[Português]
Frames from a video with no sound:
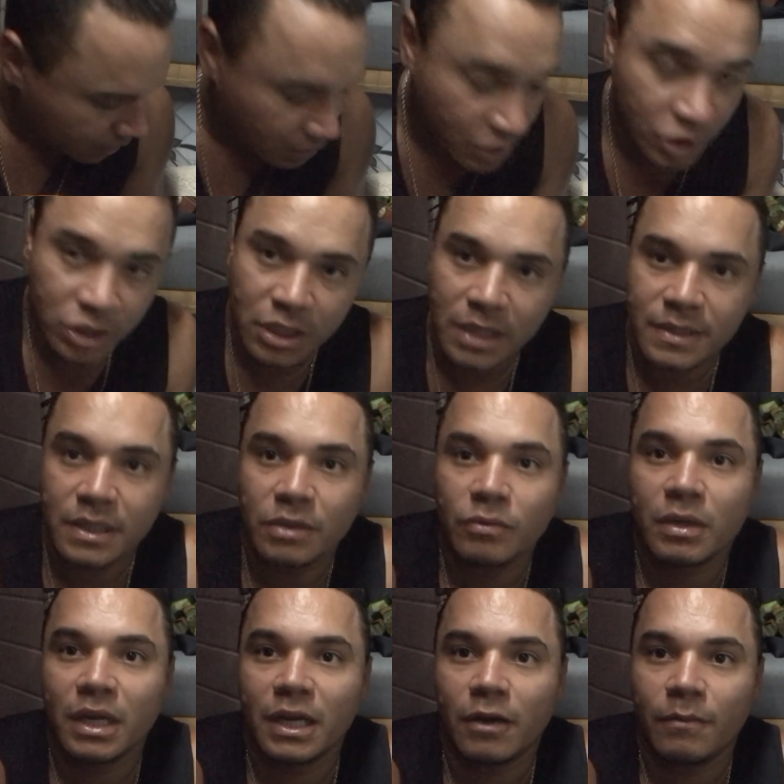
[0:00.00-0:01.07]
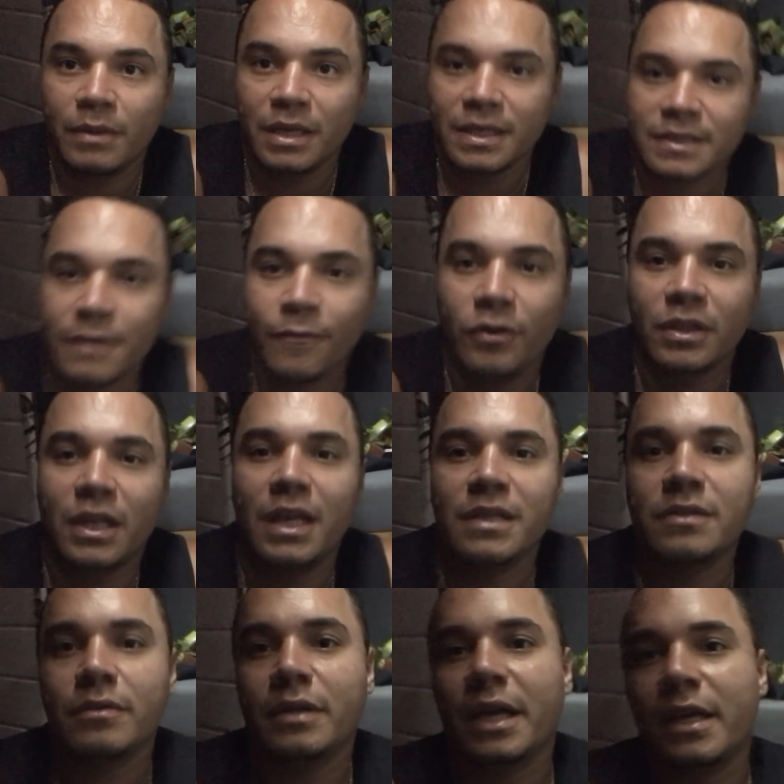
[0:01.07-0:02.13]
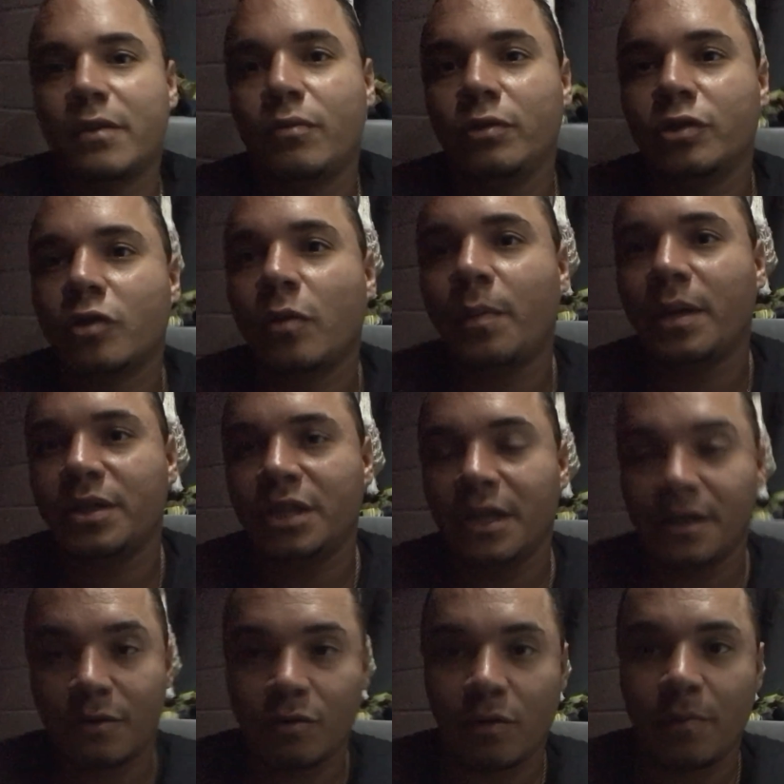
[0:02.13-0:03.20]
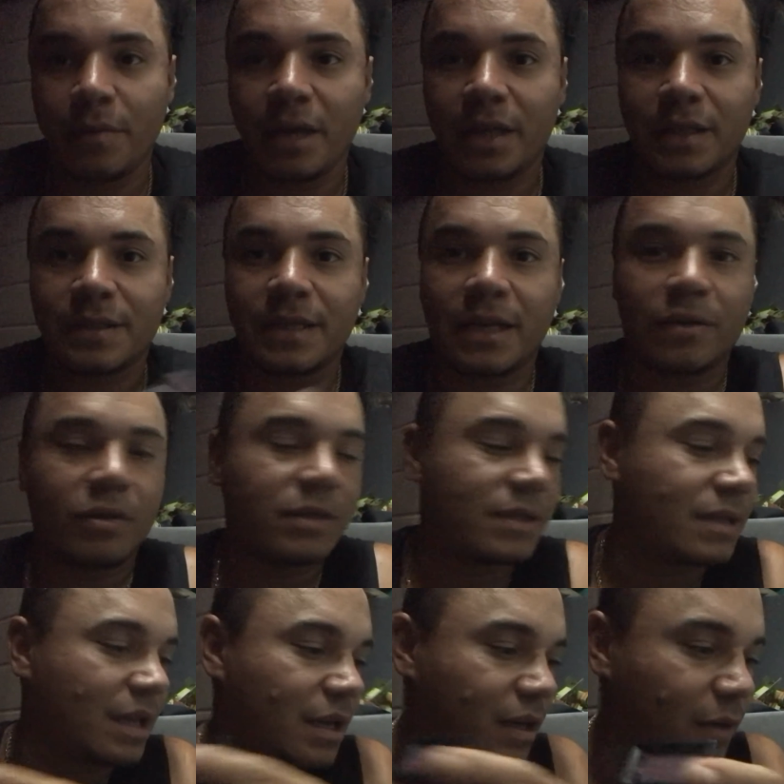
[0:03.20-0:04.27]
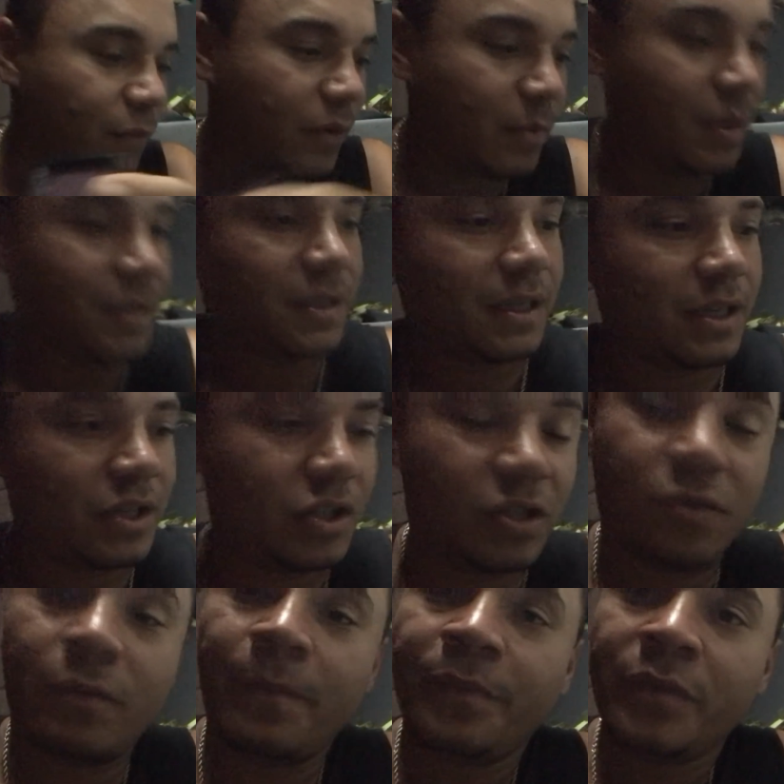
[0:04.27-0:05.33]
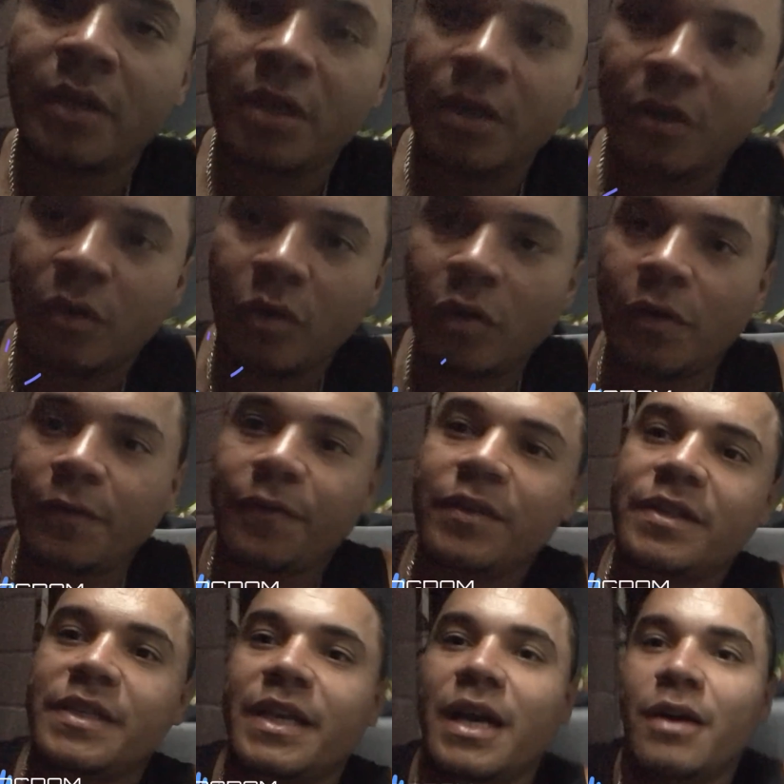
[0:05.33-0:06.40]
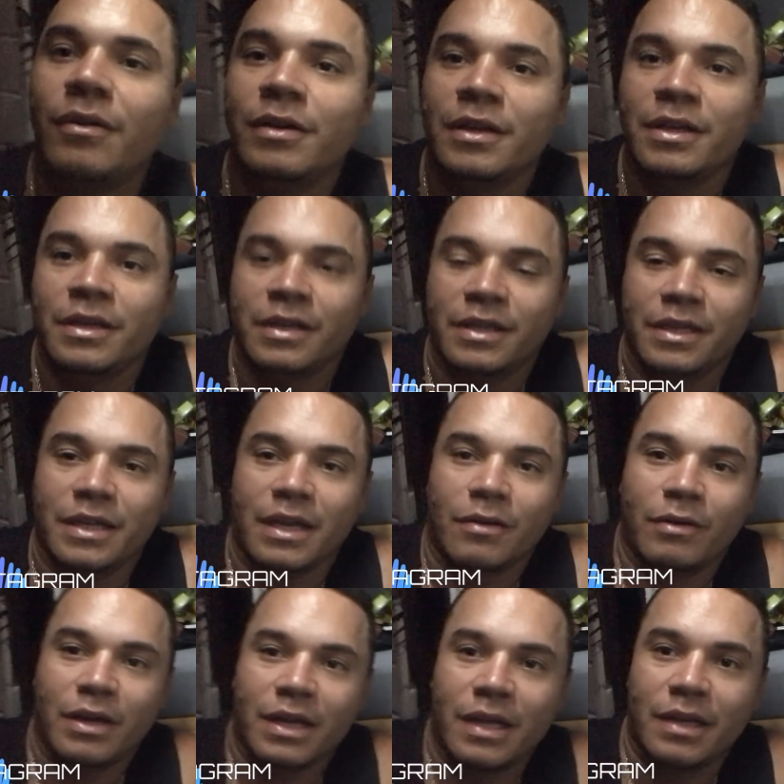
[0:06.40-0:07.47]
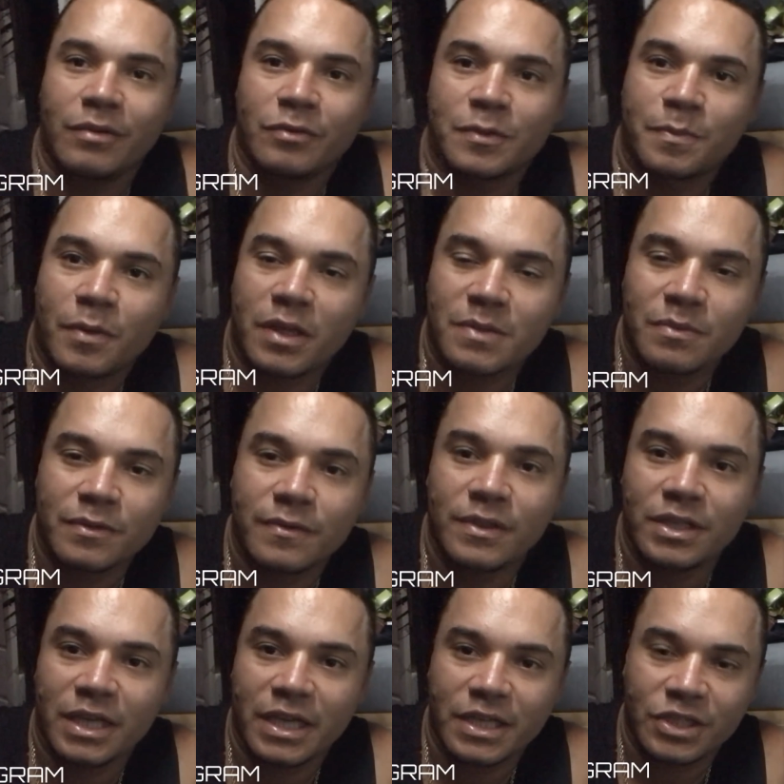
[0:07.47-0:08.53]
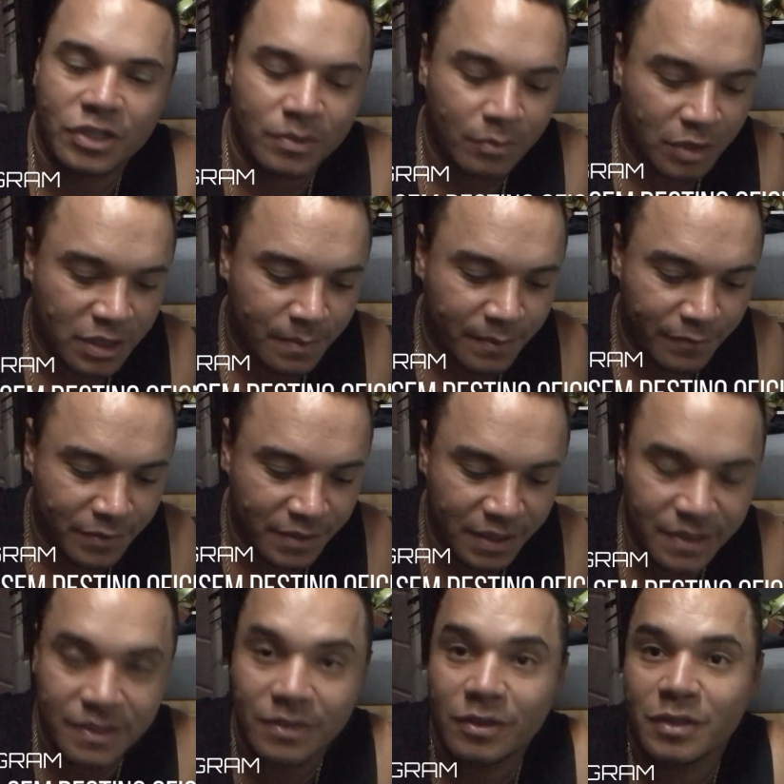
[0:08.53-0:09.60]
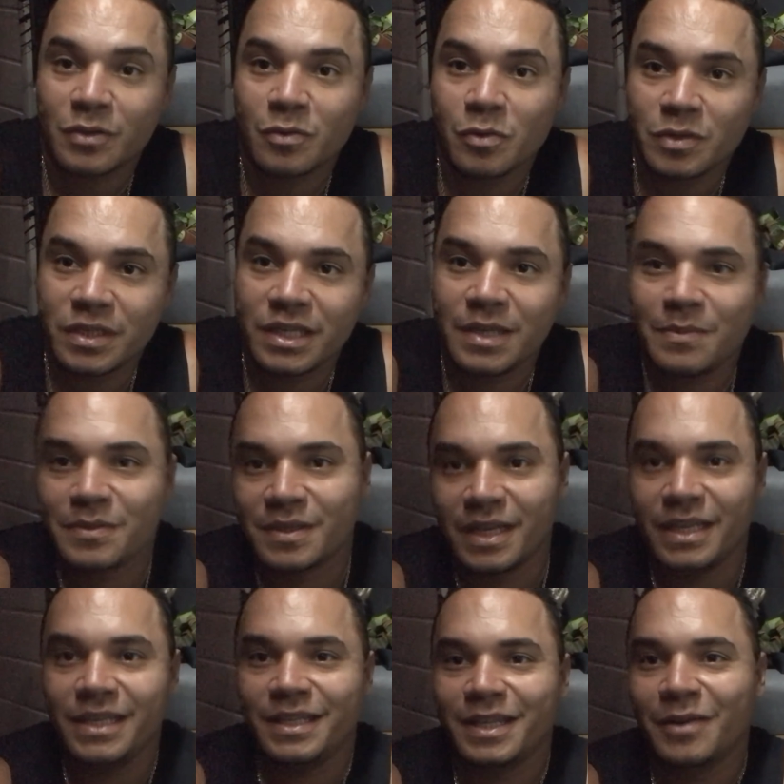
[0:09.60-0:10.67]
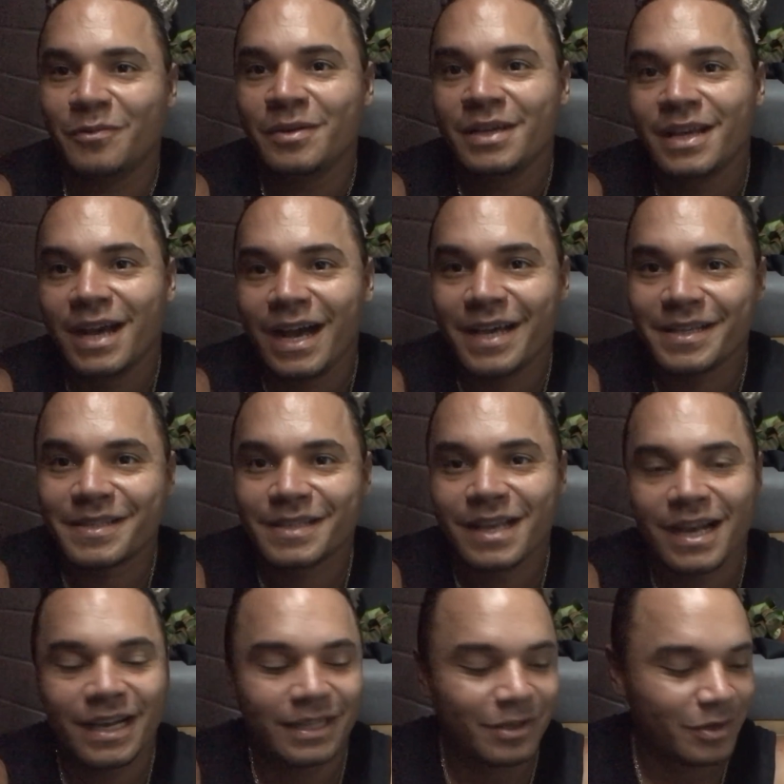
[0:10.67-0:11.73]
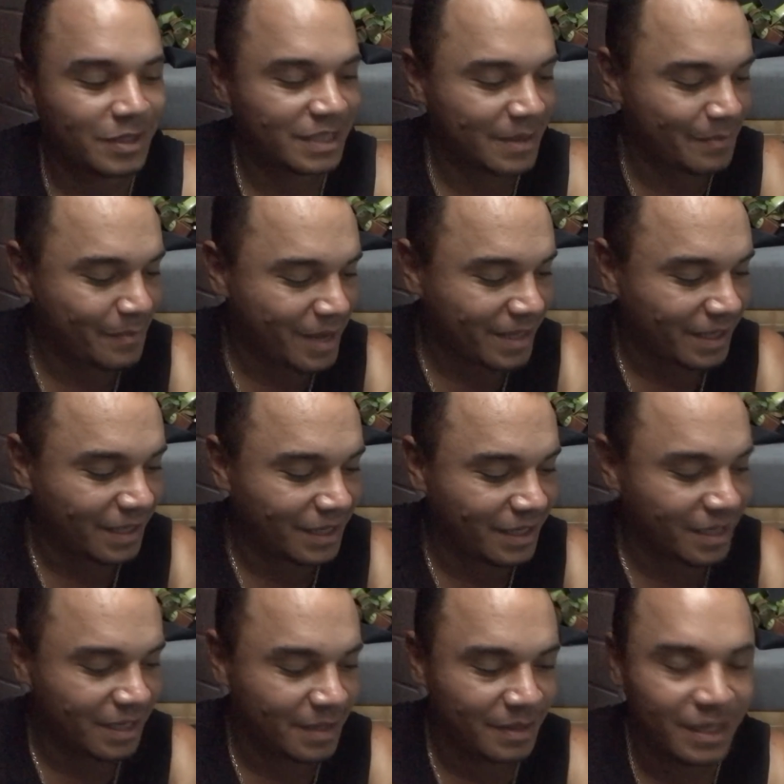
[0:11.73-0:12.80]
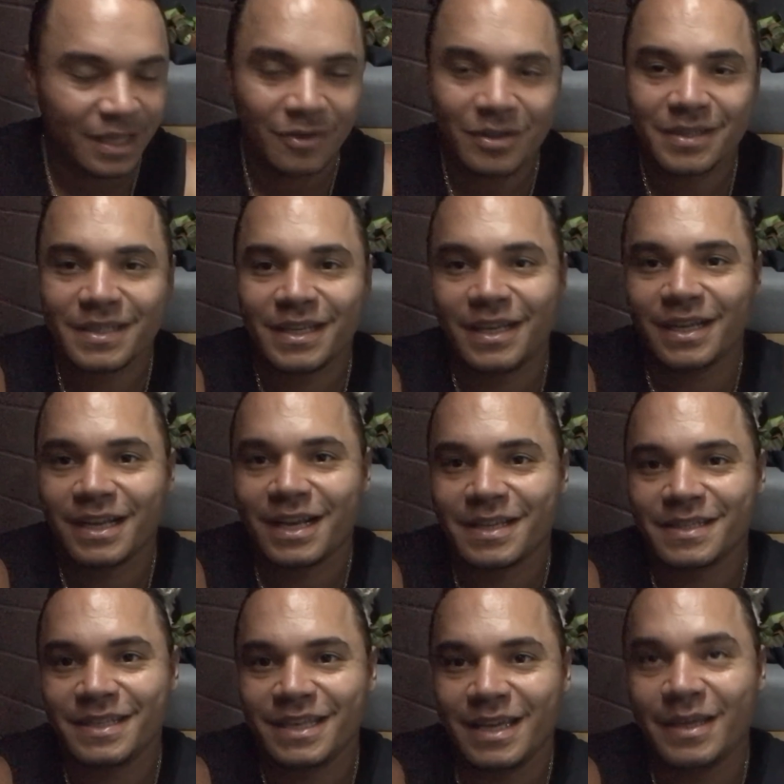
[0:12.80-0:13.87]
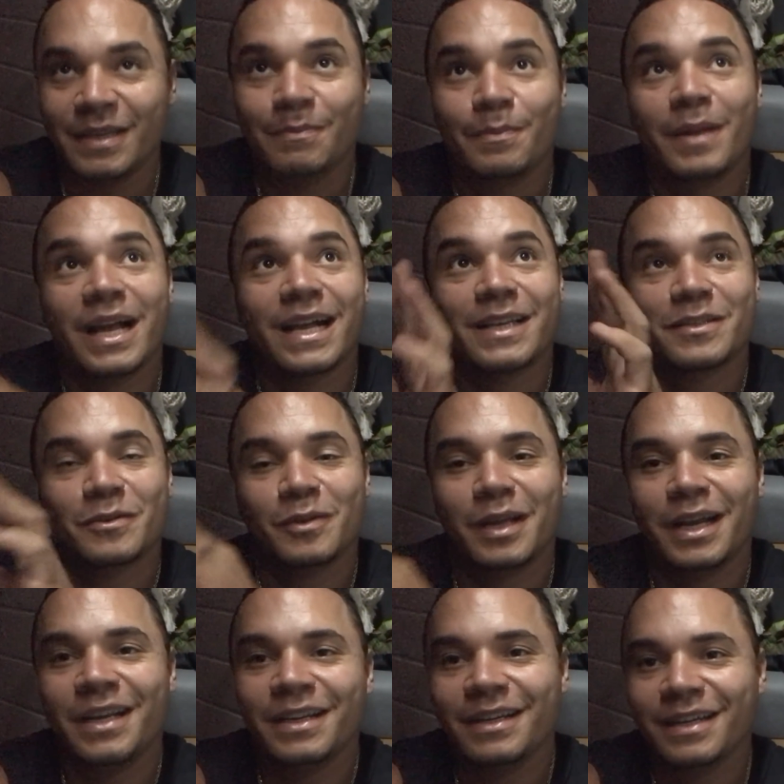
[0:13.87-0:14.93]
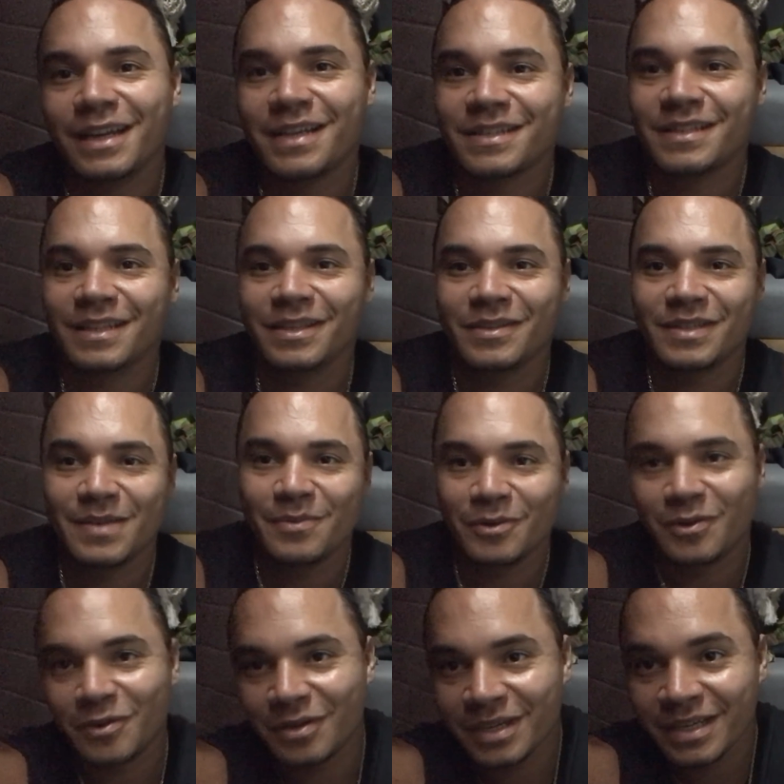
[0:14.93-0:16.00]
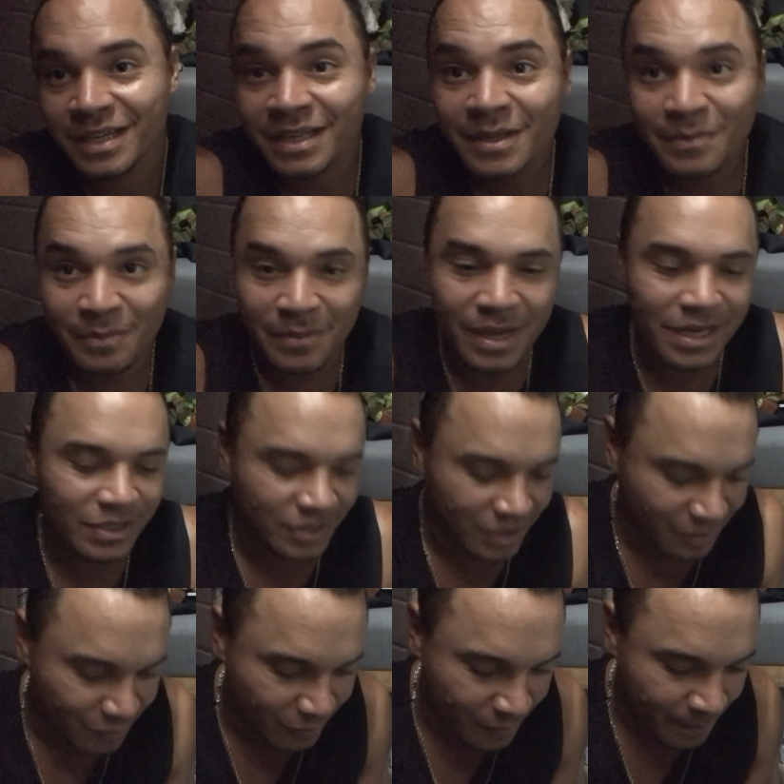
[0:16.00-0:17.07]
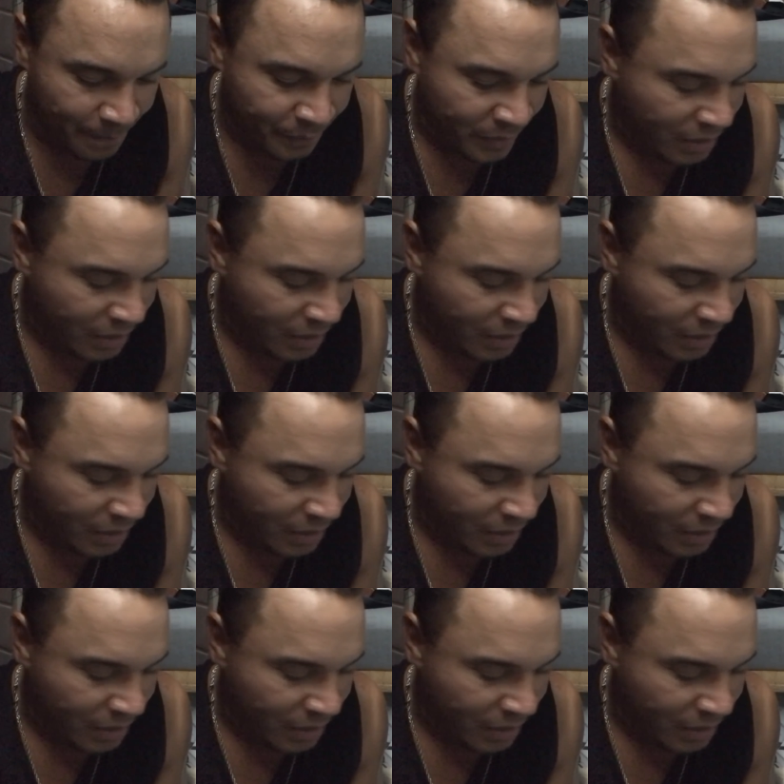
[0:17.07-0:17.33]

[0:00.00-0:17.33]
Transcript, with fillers: e a gente traz aqui no canal, beleza? Fortalece no like, curte, compartilha, comenta, segue nosso Instagram, Família Sem Destino Oficial. E agora nos próximos vídeos aí a gente mostra pra vocês se nós conseguimos aí então a saga da nossa bateria aí, da nossa casinha aí. Placa solar, graças a Deus demorou, mas chegou.